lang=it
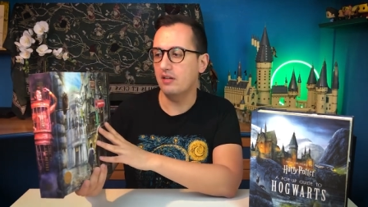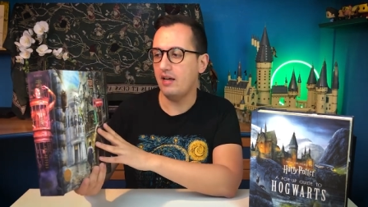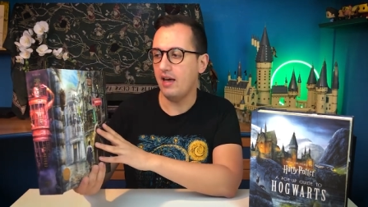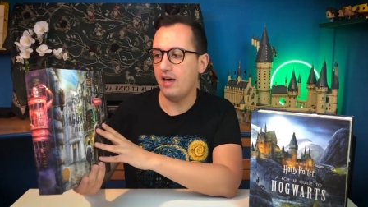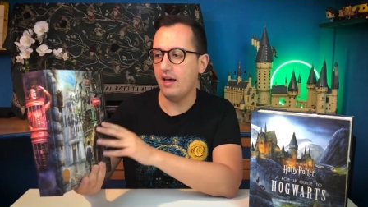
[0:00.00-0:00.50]

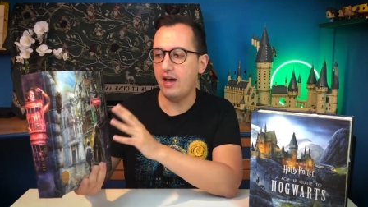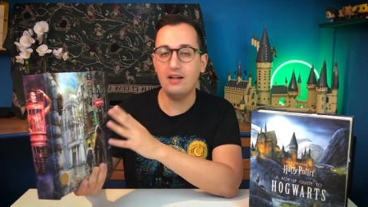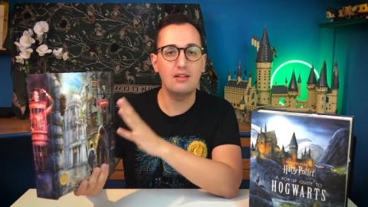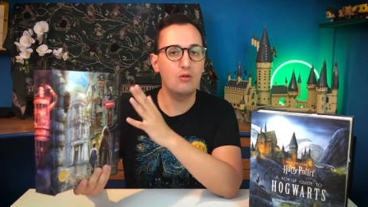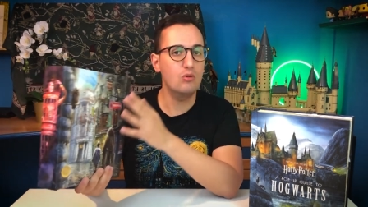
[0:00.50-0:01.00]
e
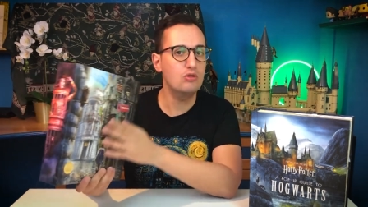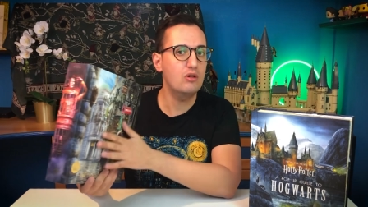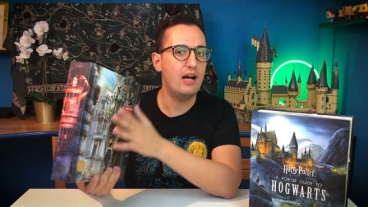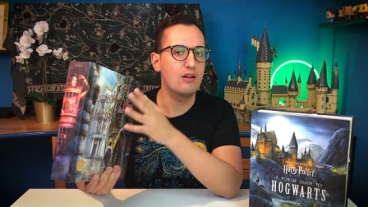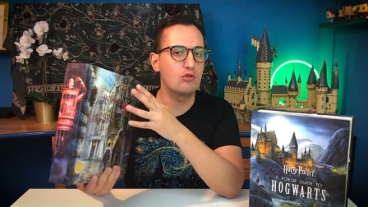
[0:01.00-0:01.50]
anche in
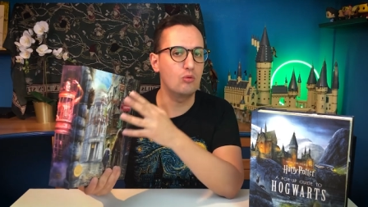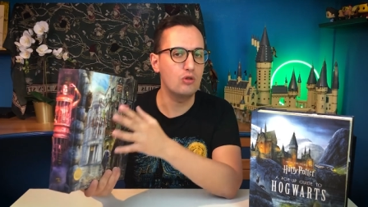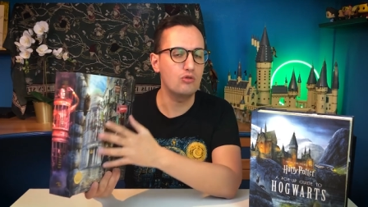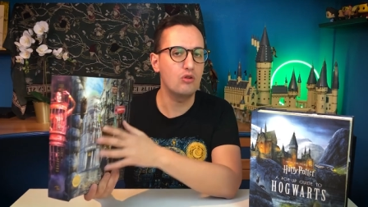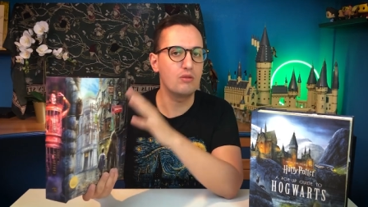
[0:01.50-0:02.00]
questo caso
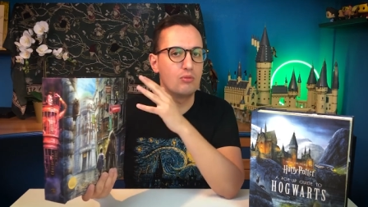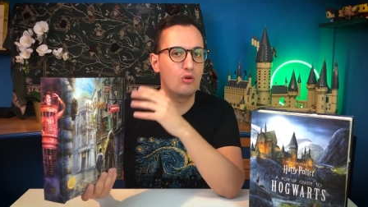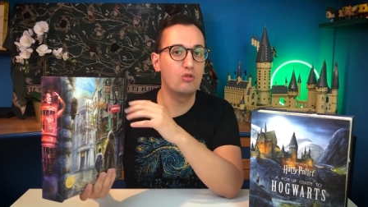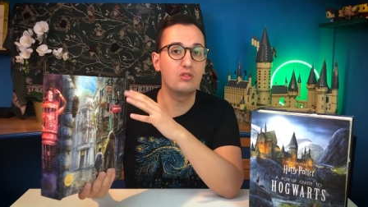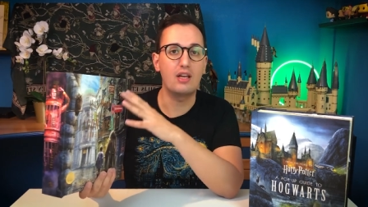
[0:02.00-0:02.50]
questo libro
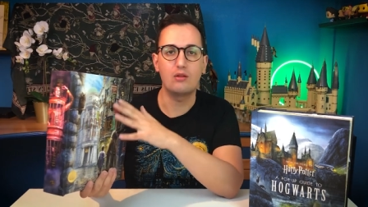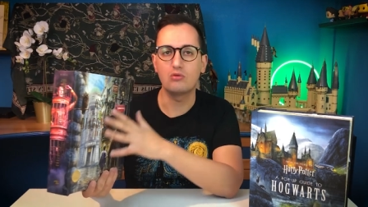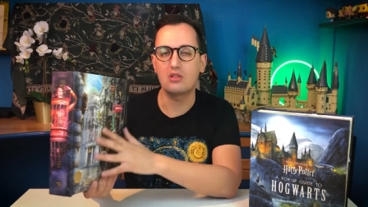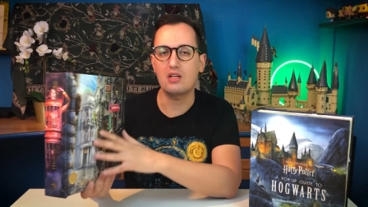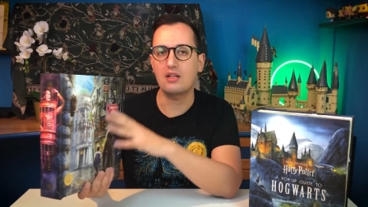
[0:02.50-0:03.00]
contiene
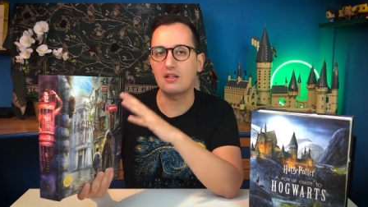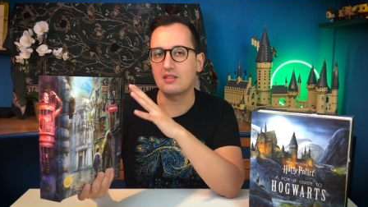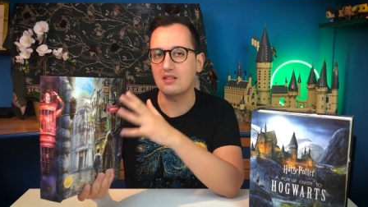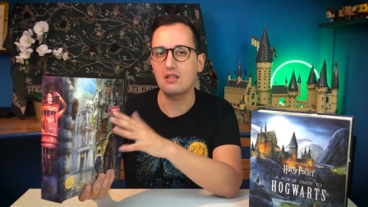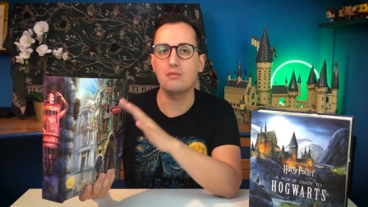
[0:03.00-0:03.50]
un trick
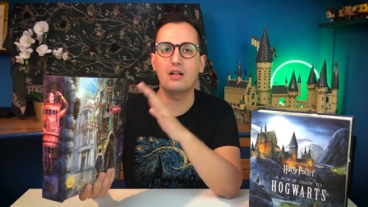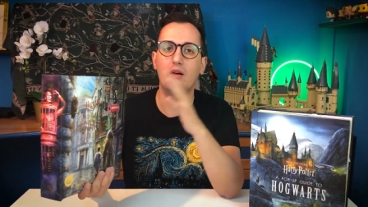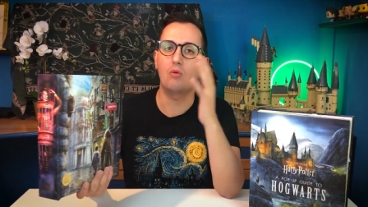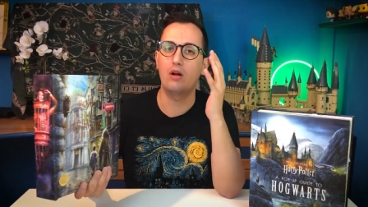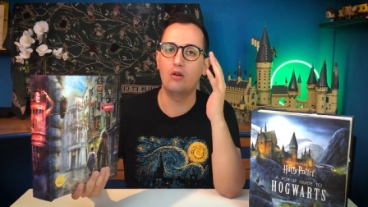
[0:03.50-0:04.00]
simile
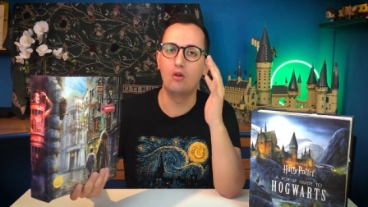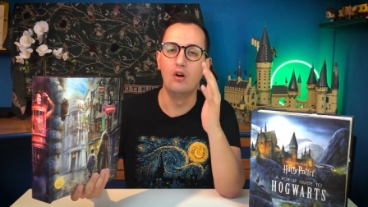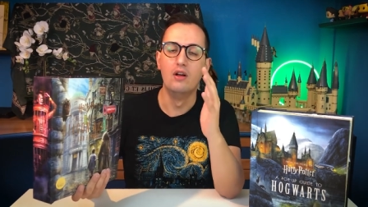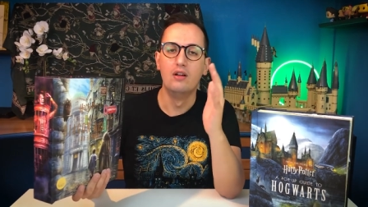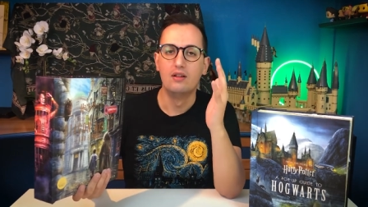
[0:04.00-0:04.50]
a
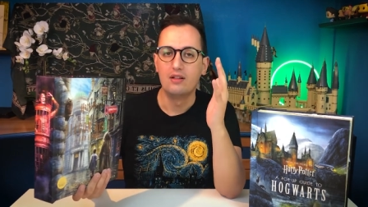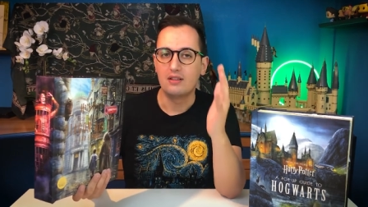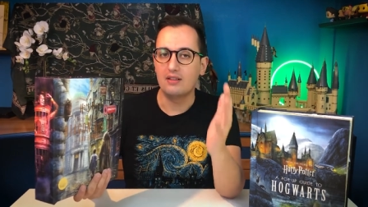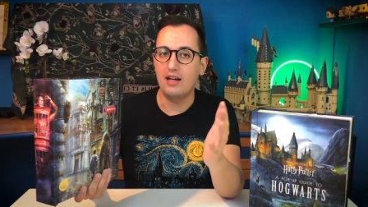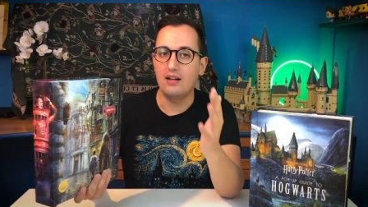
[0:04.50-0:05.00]
quello
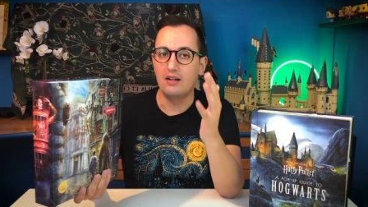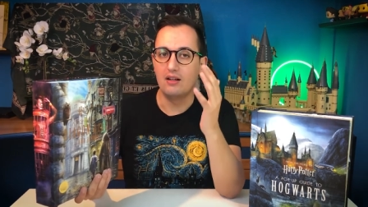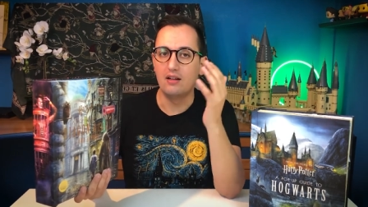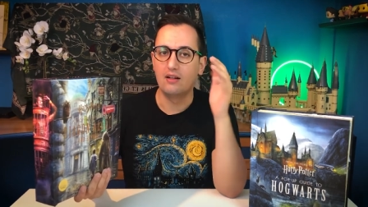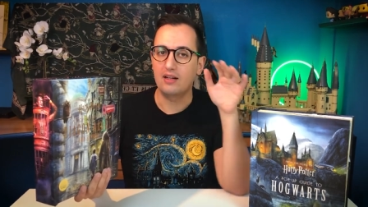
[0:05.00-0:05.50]
del
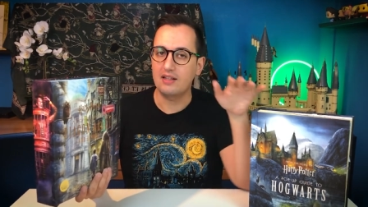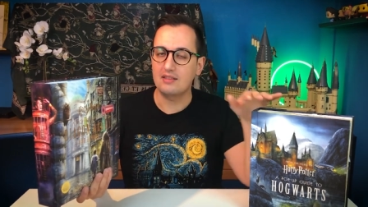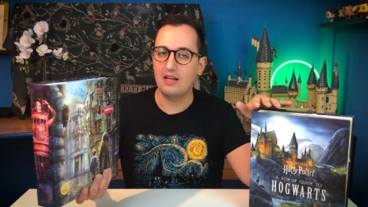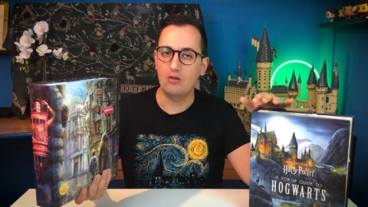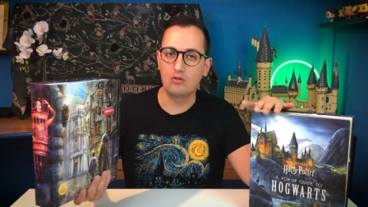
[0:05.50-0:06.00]
eh,
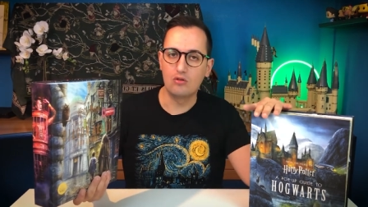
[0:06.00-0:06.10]
castello